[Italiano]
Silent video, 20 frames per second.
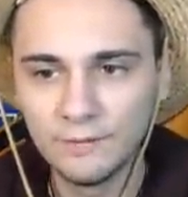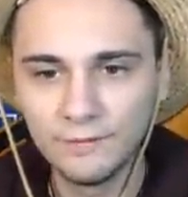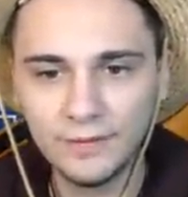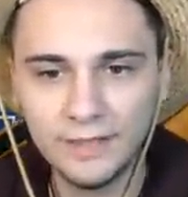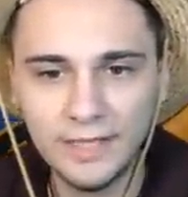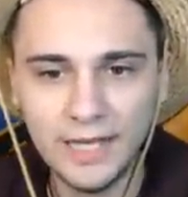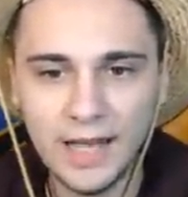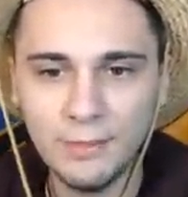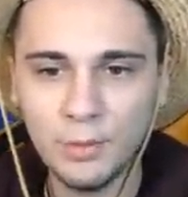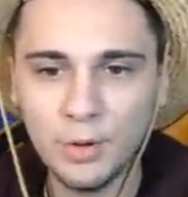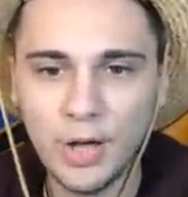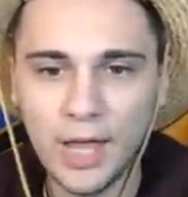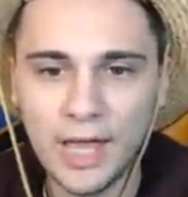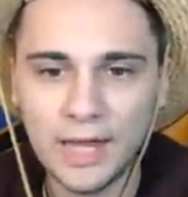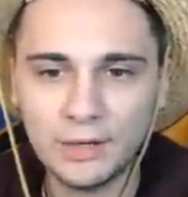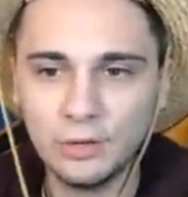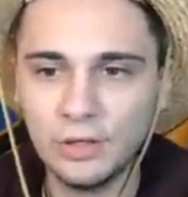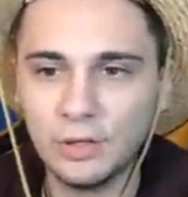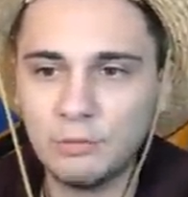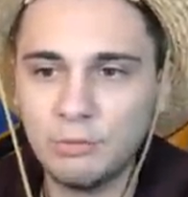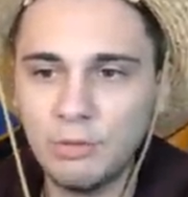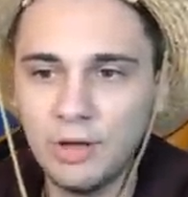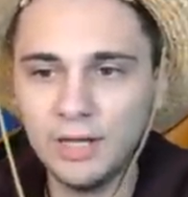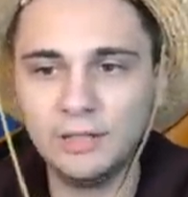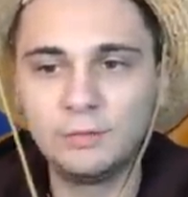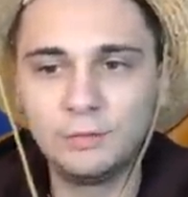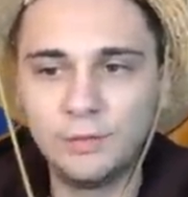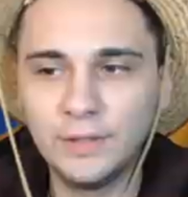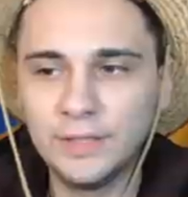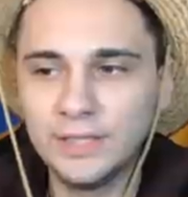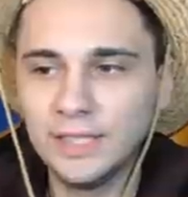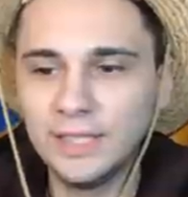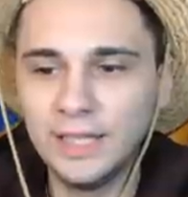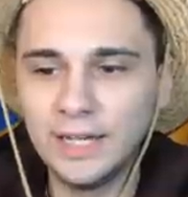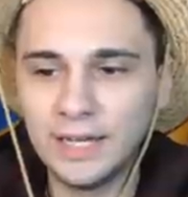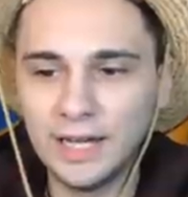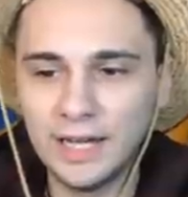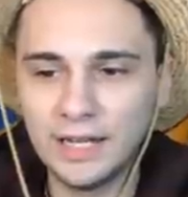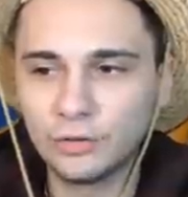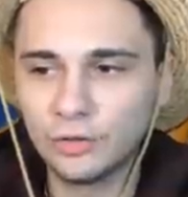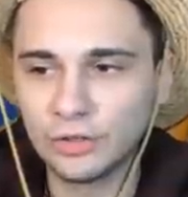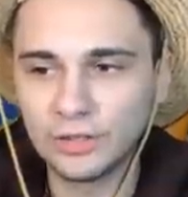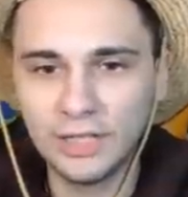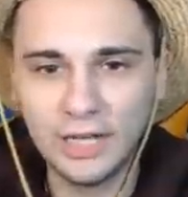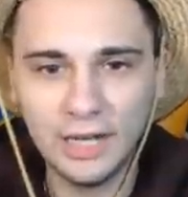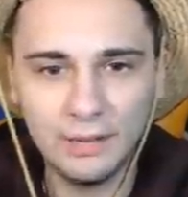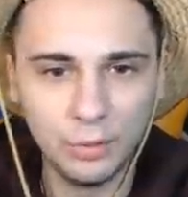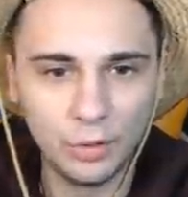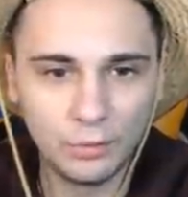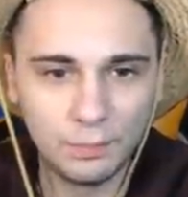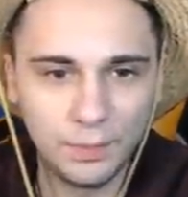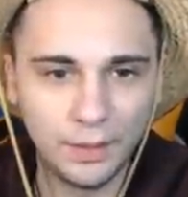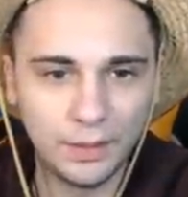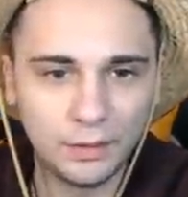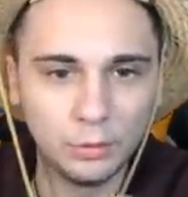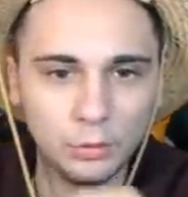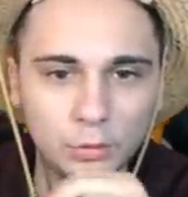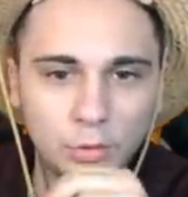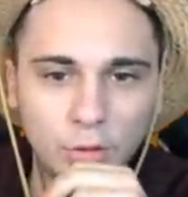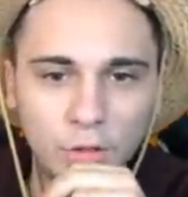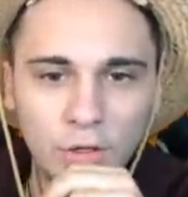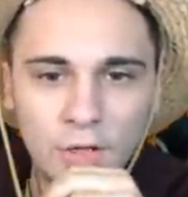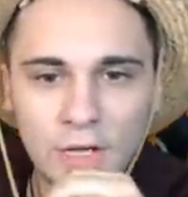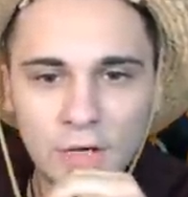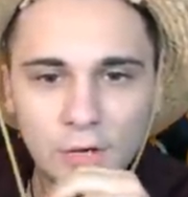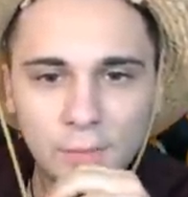Vediamo, eccole qua le sfide del Ranger dell'amor perduto.